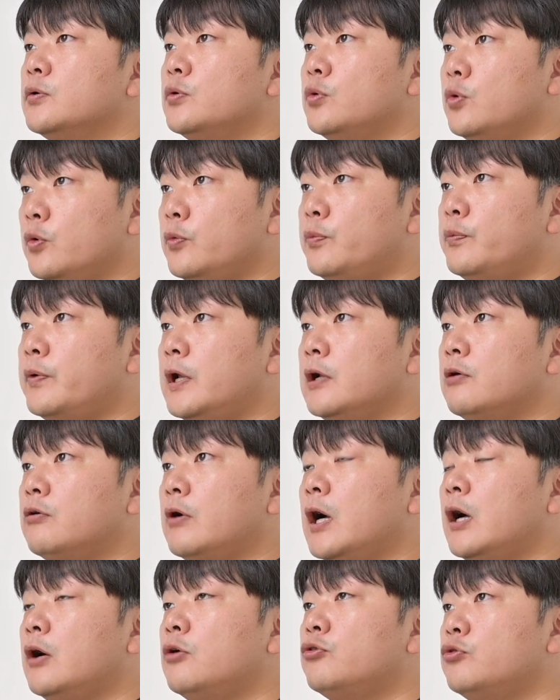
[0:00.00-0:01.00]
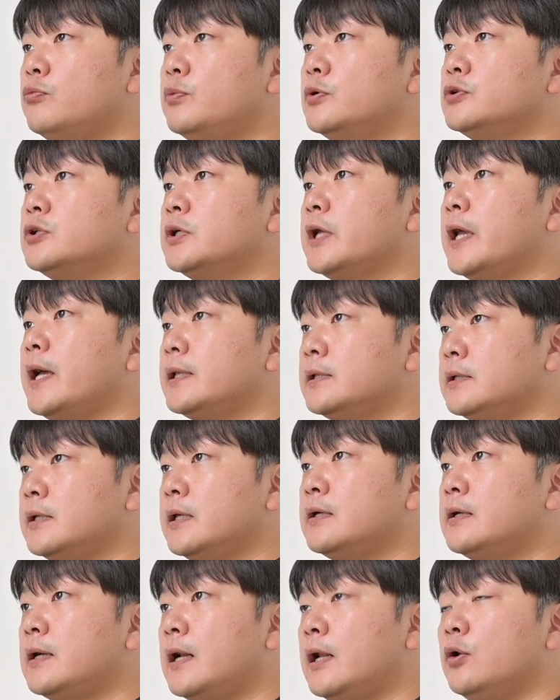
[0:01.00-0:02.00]
로우 파일과 후보정의
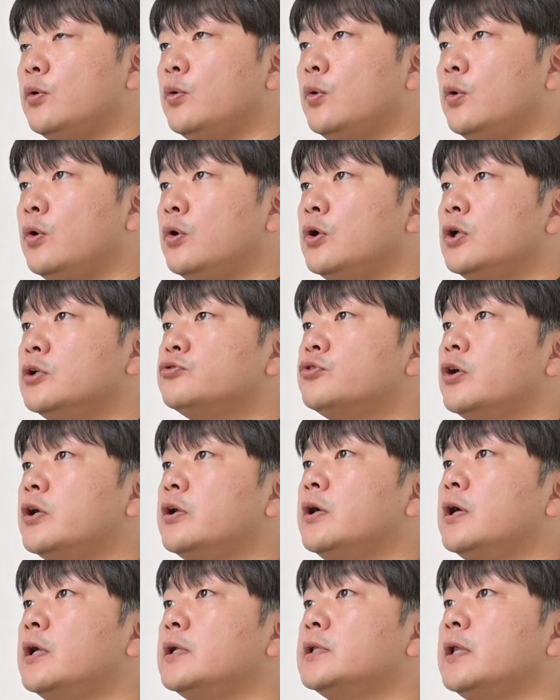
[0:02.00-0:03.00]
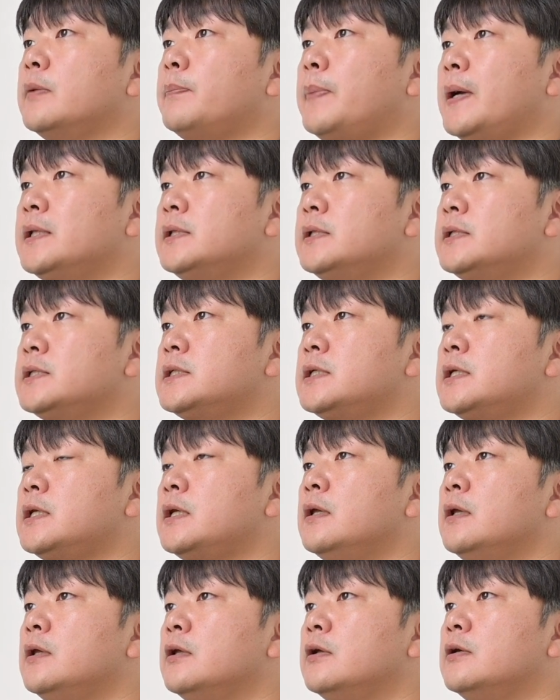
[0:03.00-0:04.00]
한계를 알고 촬영할 때
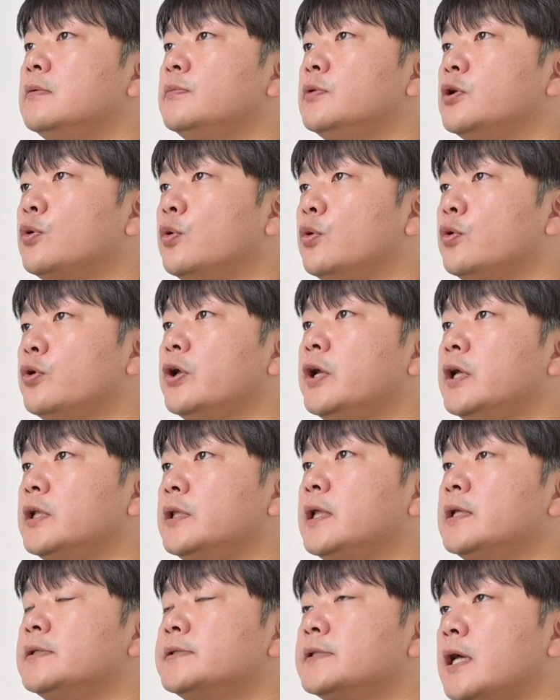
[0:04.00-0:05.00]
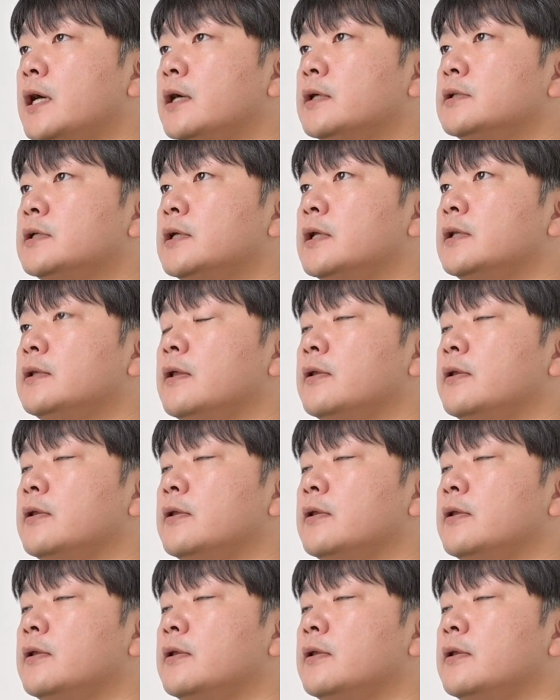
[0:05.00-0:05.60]
반드시 여러분들이 고려해야 되는 사항들에